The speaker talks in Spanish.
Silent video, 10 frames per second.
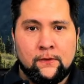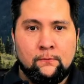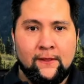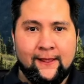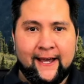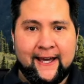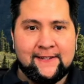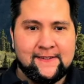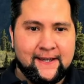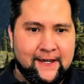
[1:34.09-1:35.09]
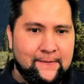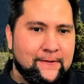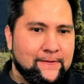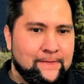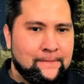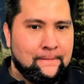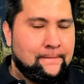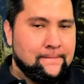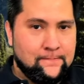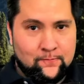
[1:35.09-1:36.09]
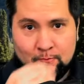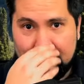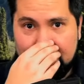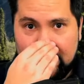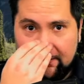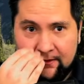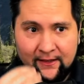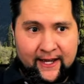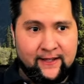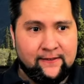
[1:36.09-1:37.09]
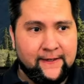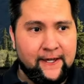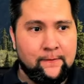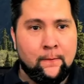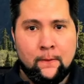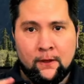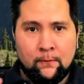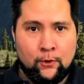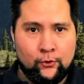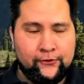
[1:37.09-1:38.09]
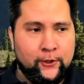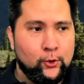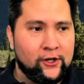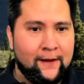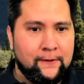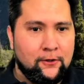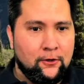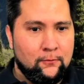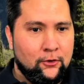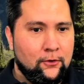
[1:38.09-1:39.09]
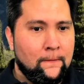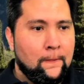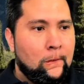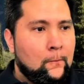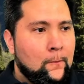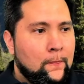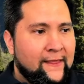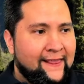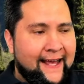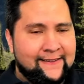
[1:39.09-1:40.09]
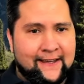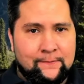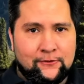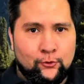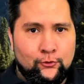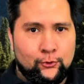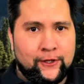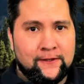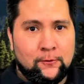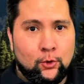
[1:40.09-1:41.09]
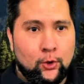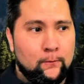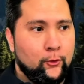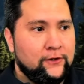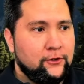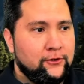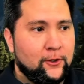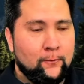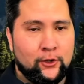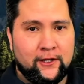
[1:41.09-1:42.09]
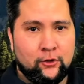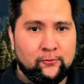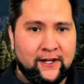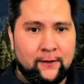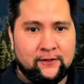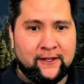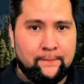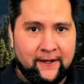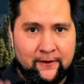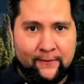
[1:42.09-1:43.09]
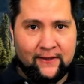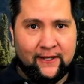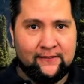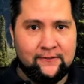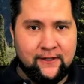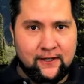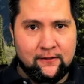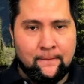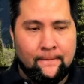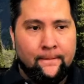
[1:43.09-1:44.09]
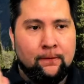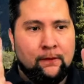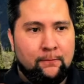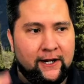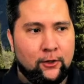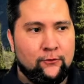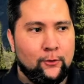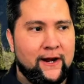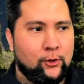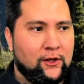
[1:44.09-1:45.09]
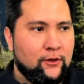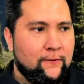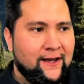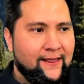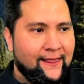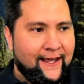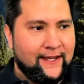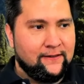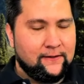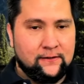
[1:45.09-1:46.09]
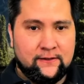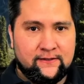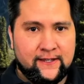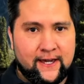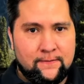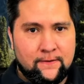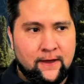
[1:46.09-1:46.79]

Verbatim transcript: Landscape. Landscape. Consejo rápido como landscape es un sustantivo compuesto, se compone de dos palabras que previamente existían para conformar una nueva, landscape.